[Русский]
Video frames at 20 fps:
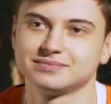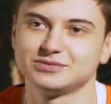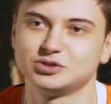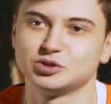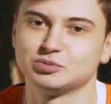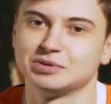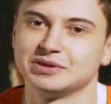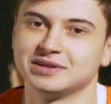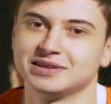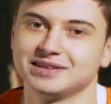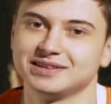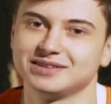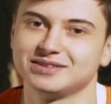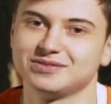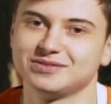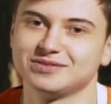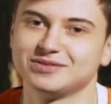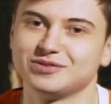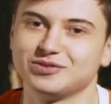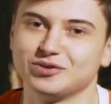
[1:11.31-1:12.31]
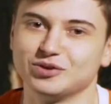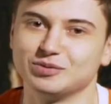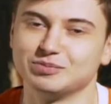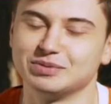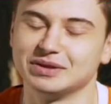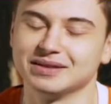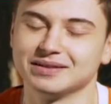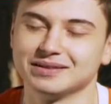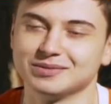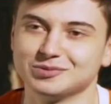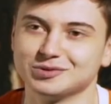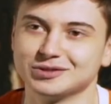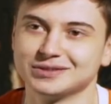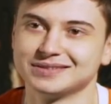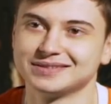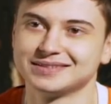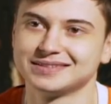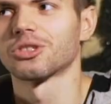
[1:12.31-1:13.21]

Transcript: что подарят, то и приятно будет.